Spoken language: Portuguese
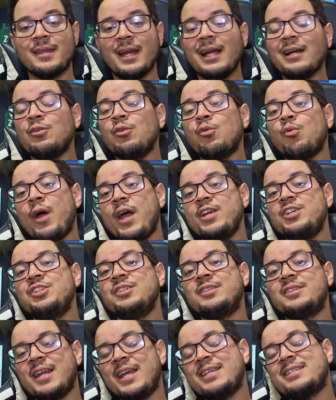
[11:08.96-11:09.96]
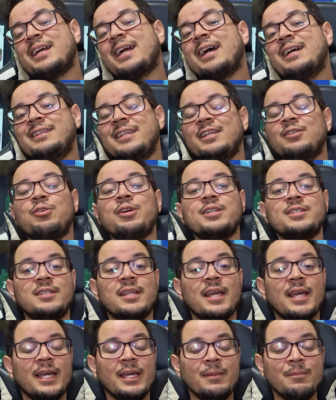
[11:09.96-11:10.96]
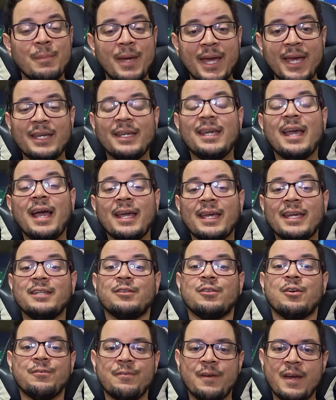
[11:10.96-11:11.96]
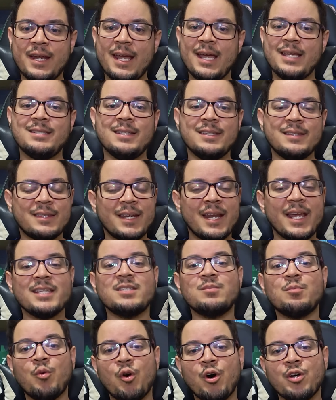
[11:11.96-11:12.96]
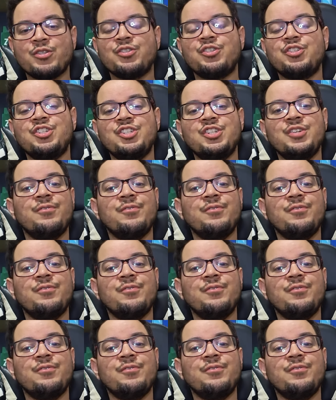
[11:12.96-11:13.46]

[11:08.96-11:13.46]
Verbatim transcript: Dragon Quest 3 HD 2D Remake ainda oferece três modos de